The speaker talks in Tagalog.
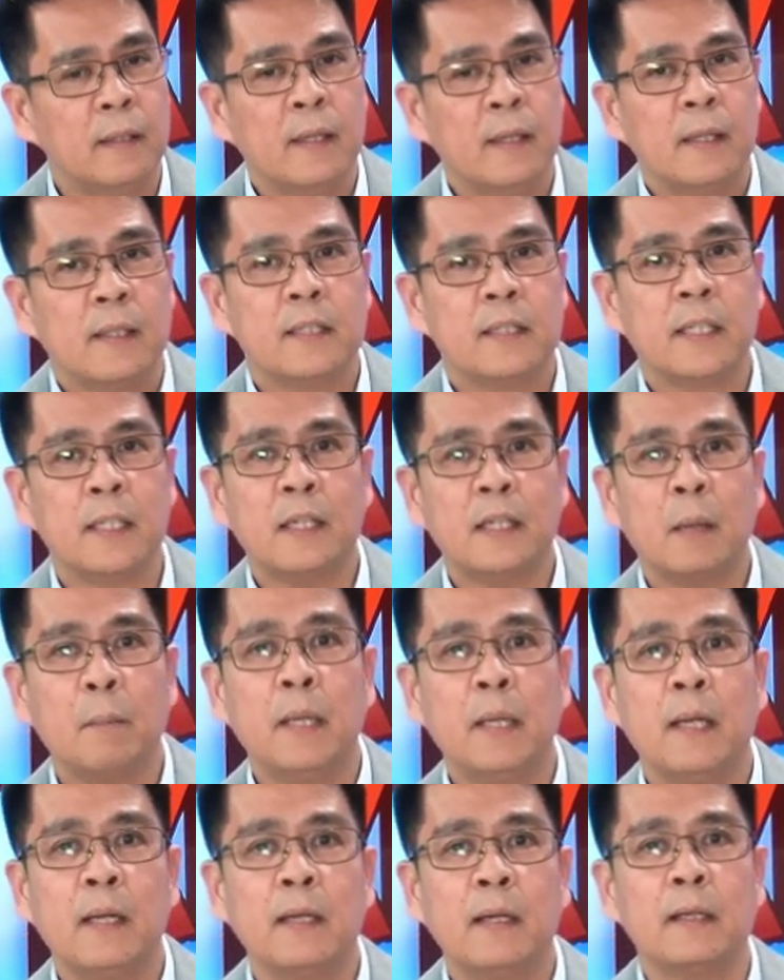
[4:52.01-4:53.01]
no diyan
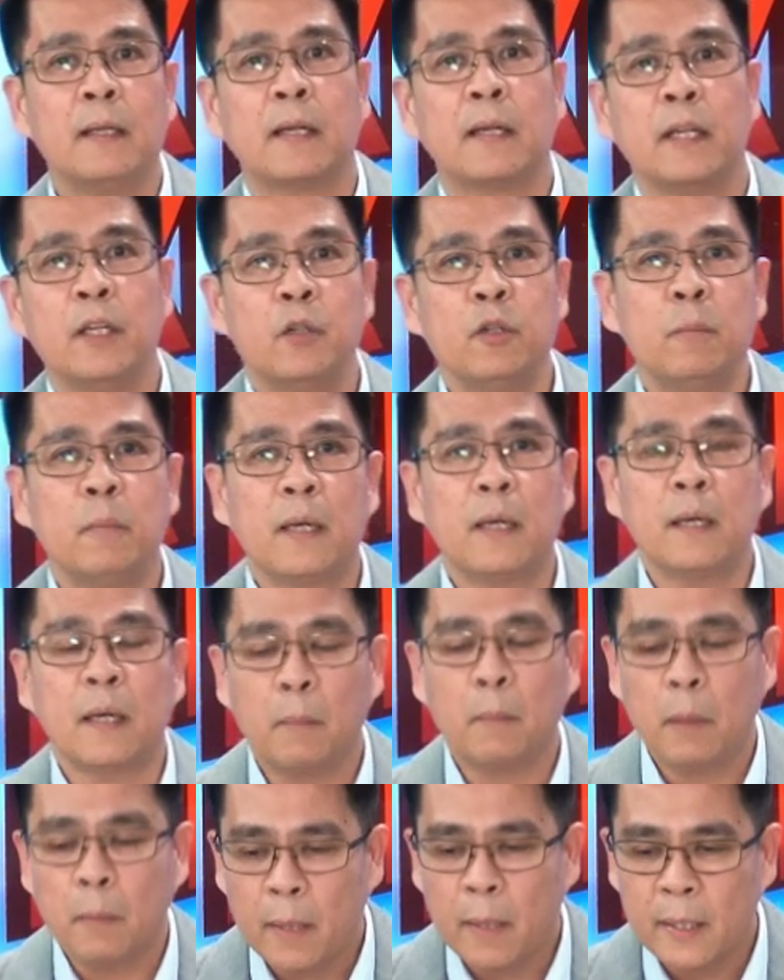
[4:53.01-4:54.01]
kabilang na rin yung mga
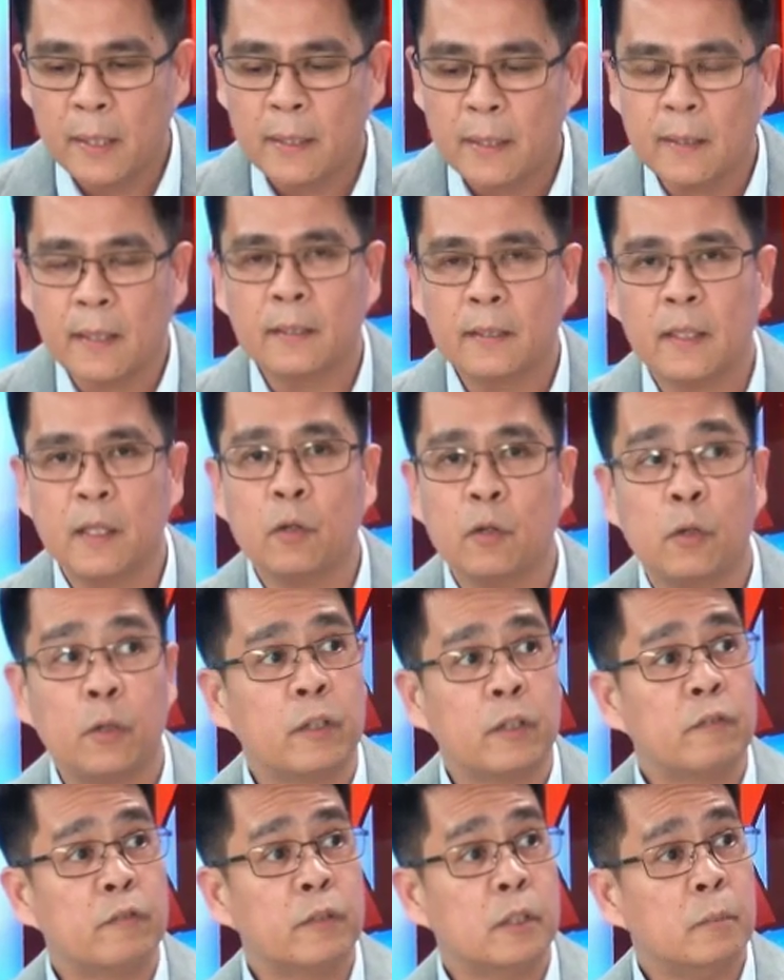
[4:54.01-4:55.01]
kababayan nating
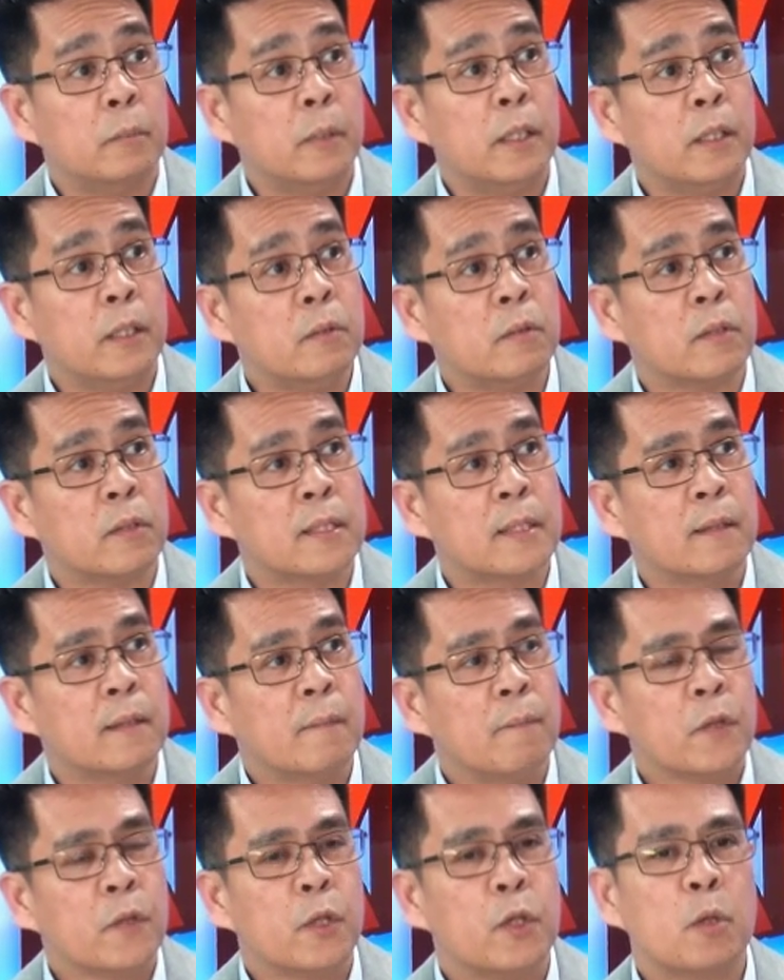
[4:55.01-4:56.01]
OFWs
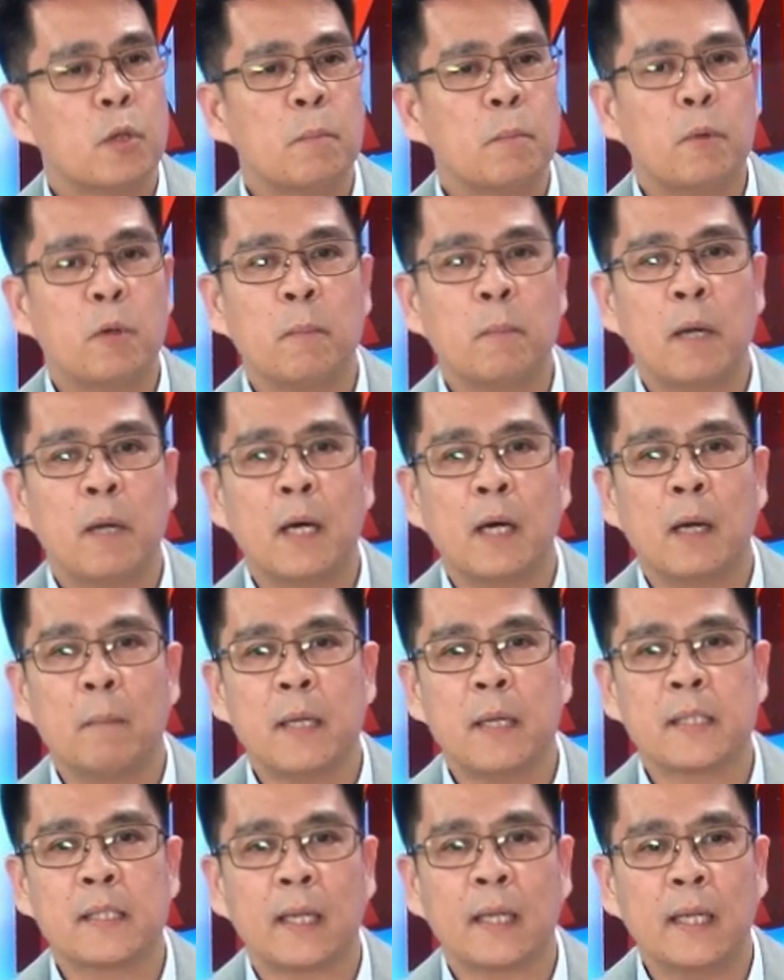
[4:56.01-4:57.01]
okay. yun pong mga
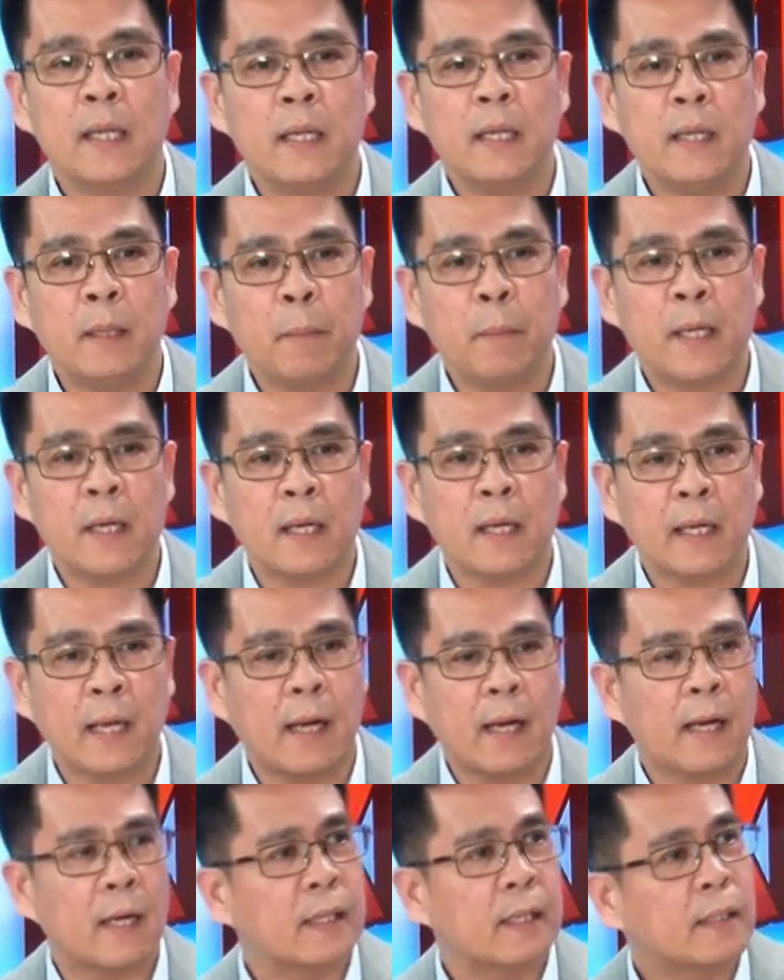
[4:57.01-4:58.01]
may sariling
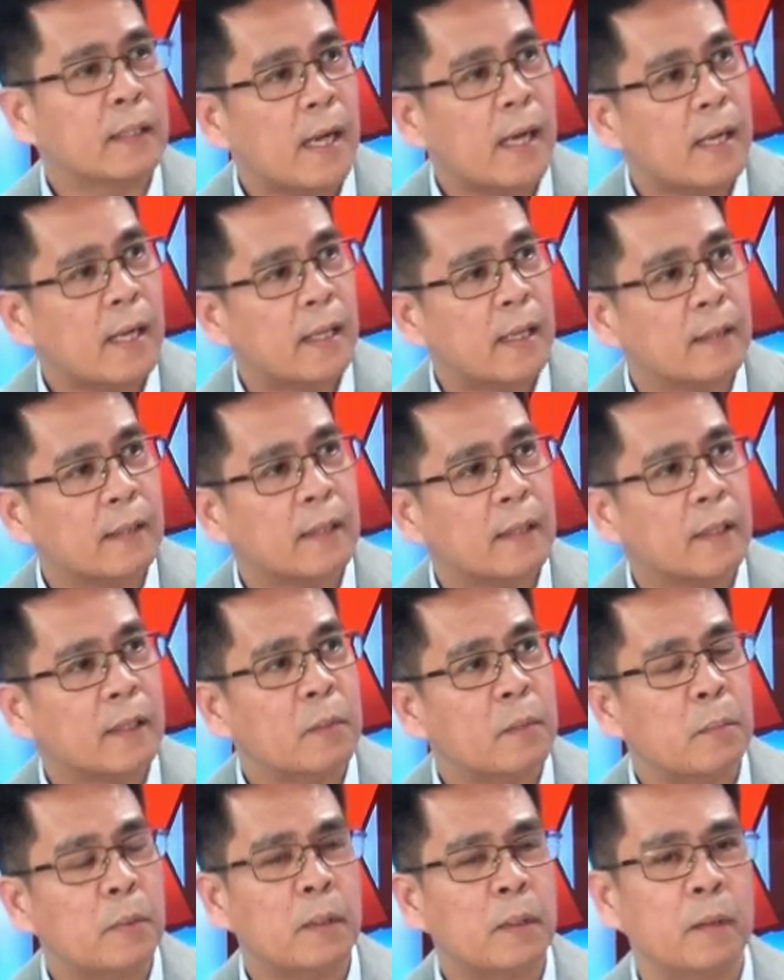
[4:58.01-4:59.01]
pinagkakakitaan
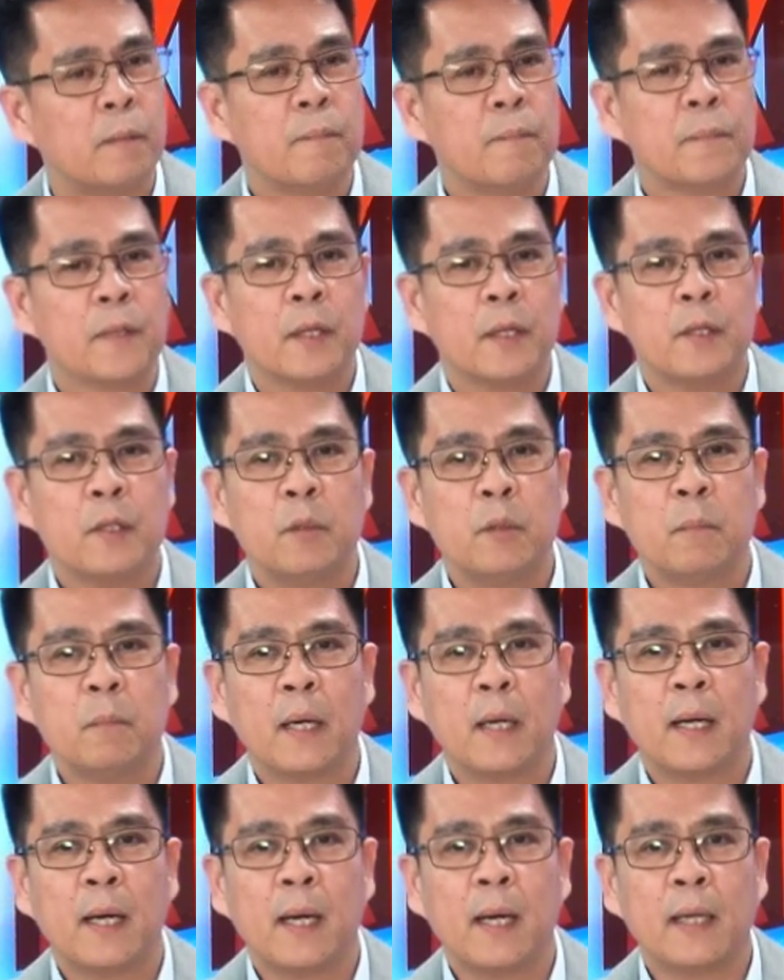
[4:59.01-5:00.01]
ano po yung
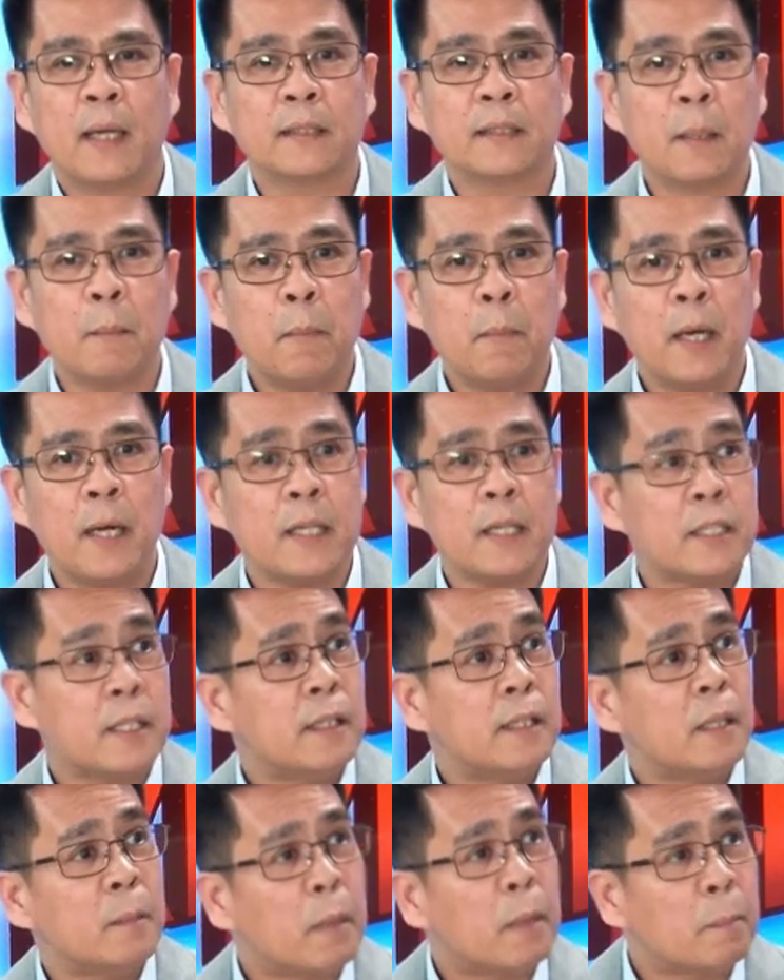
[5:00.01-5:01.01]
mga kasambahay
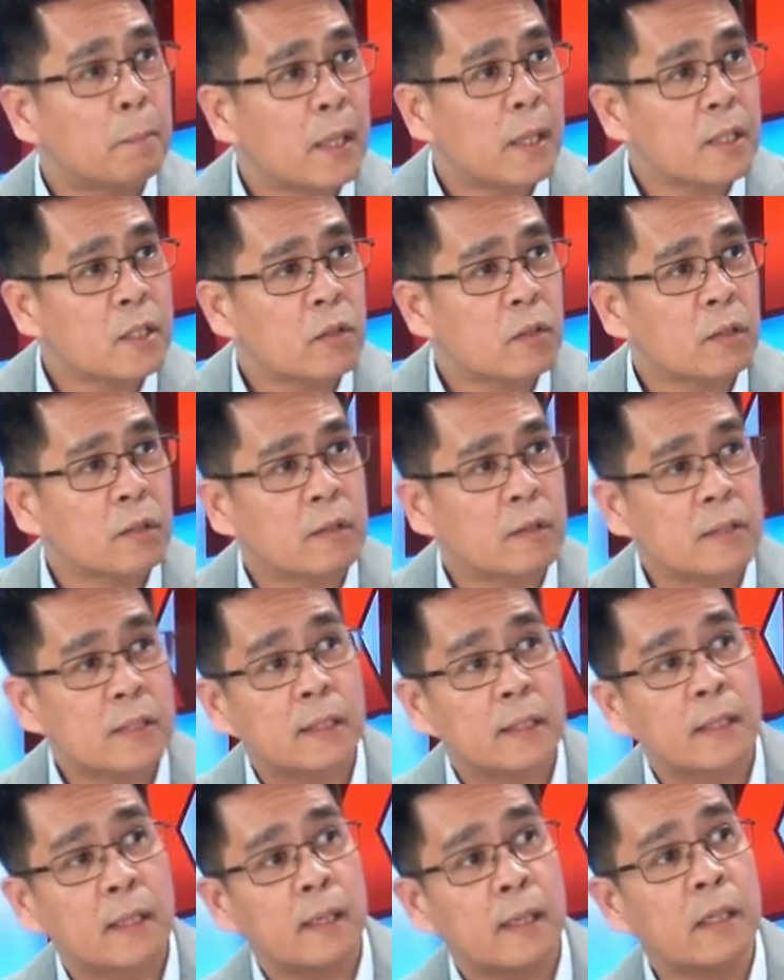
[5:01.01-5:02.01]
diyan din papasok no sa
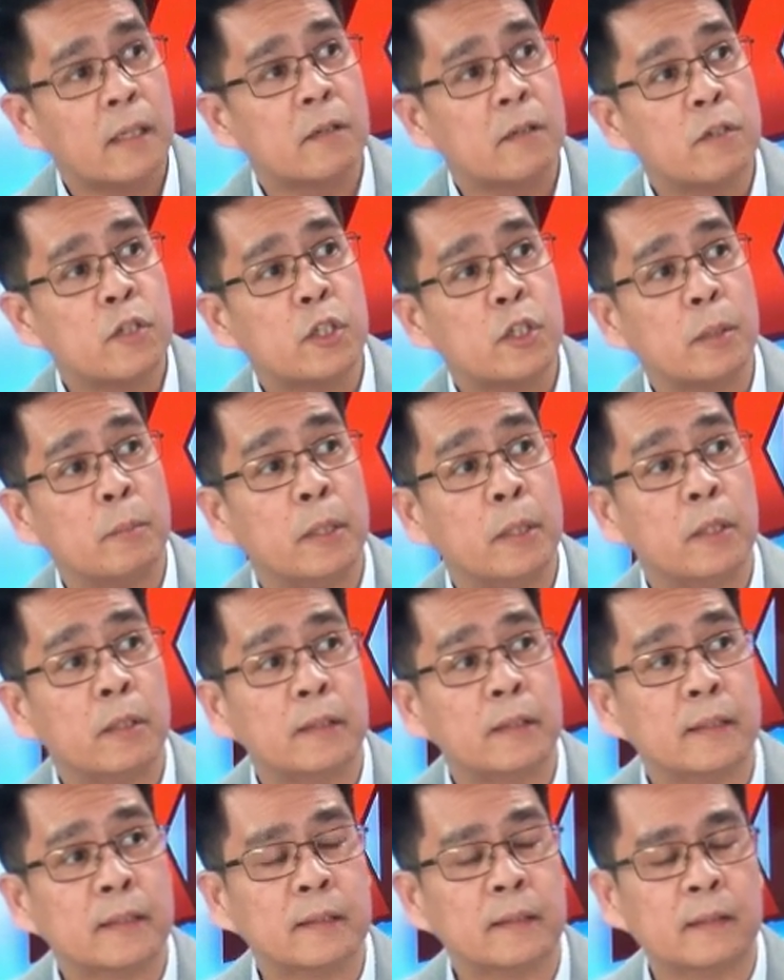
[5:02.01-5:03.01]
direct
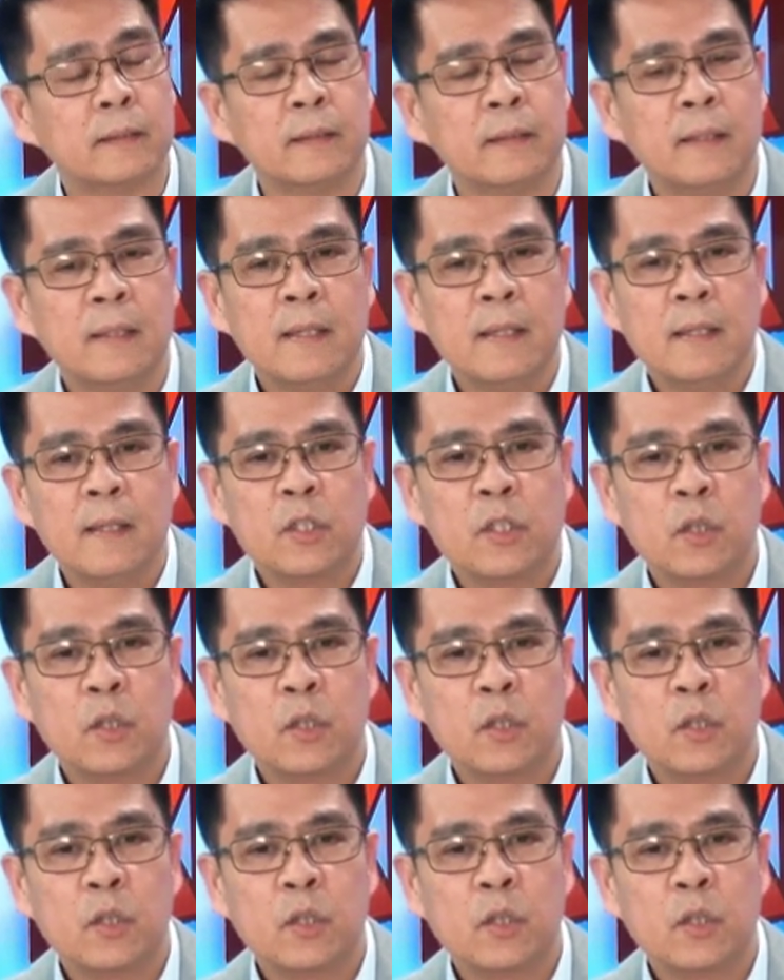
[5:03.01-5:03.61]
contributors no mm-hmm. mm-hmm.